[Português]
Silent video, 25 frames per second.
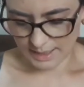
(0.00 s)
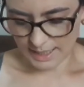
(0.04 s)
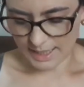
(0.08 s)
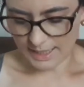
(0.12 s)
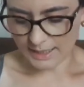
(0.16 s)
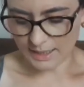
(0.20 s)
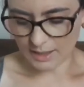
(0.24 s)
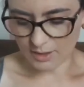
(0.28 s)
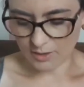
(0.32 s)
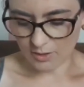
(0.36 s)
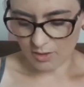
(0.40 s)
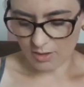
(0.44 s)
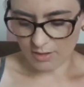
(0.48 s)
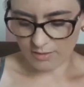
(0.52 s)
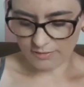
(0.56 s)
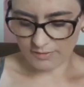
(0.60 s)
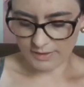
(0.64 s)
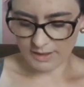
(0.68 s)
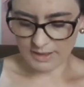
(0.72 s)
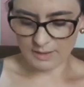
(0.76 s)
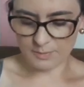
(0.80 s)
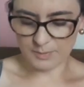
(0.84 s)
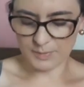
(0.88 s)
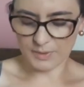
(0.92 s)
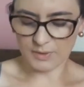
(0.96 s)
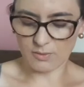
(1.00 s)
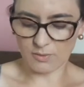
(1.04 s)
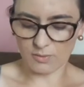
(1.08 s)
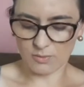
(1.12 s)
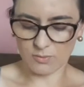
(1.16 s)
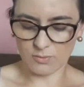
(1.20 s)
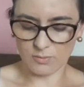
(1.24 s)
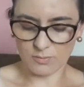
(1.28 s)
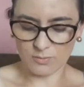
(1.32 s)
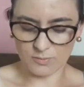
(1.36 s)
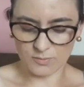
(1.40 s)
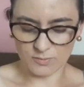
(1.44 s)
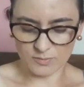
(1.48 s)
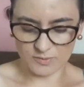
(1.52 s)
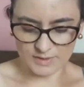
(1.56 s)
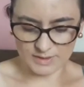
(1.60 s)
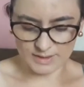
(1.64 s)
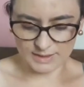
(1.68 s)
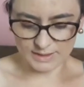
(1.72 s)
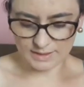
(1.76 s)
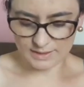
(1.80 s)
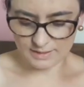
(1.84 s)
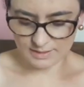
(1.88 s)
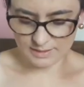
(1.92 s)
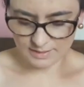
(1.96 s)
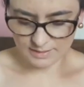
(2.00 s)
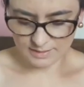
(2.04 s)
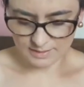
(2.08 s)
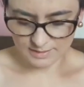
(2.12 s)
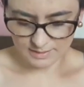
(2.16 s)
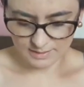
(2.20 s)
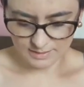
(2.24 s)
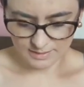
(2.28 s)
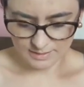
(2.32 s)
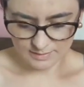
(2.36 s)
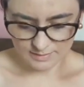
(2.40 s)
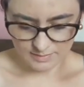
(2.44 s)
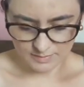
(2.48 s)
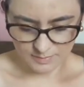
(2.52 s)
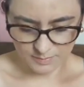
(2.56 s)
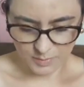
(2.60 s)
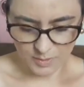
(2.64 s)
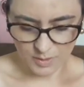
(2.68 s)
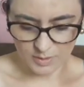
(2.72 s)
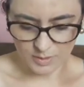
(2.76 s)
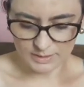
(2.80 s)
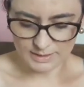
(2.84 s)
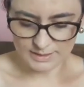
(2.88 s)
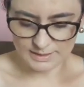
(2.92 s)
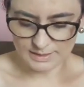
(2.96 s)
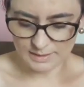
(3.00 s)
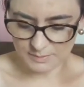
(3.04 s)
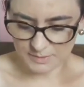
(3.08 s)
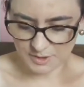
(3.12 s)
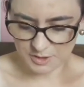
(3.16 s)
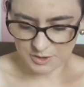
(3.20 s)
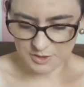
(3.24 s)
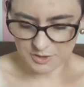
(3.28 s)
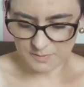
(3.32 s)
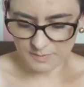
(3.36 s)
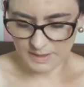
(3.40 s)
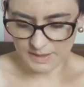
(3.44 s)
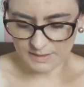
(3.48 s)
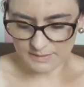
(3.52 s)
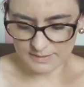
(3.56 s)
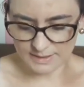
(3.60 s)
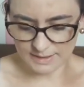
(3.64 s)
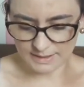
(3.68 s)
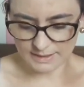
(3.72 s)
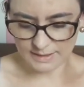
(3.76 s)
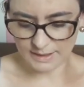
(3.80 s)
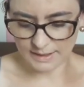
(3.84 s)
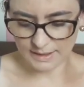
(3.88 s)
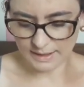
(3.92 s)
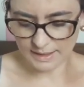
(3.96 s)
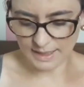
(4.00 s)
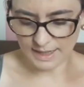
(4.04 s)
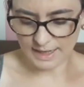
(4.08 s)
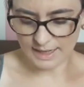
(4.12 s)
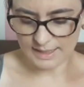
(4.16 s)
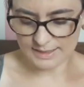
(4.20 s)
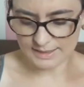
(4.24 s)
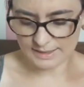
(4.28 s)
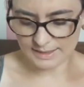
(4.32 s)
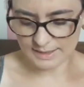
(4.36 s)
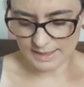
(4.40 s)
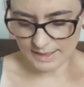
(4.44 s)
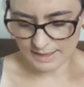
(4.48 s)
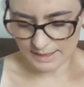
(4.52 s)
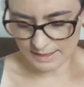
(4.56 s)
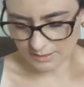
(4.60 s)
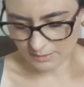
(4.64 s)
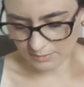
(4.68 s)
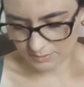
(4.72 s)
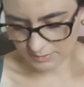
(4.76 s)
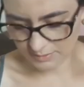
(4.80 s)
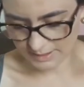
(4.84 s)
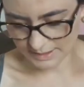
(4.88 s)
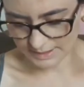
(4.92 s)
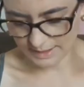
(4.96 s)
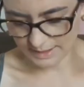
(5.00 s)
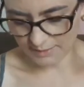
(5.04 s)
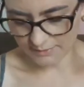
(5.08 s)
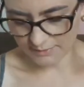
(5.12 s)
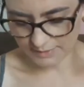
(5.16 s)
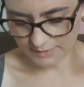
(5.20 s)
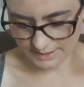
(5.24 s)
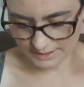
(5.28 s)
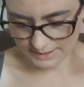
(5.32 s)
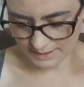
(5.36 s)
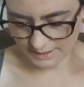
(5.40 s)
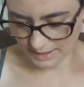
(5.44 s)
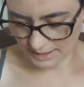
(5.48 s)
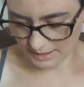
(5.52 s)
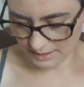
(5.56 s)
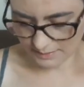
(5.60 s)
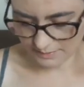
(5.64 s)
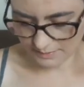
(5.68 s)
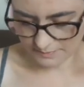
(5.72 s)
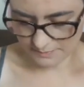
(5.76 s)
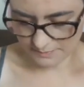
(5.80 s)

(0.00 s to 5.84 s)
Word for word: cara nova aí para alguns potes de mantimentos aqui em casa e aí eu estava sem